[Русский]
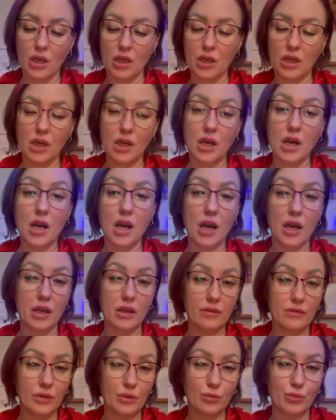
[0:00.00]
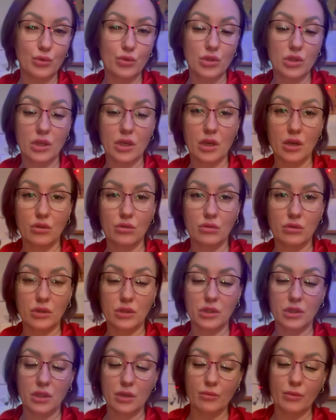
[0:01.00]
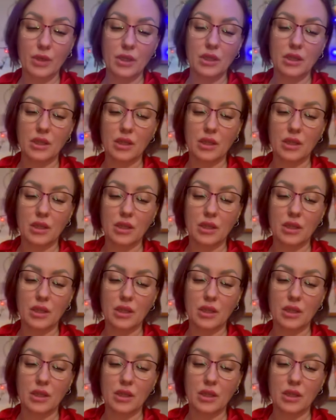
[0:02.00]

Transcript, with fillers: какая вы, пусть Оракул Ленорман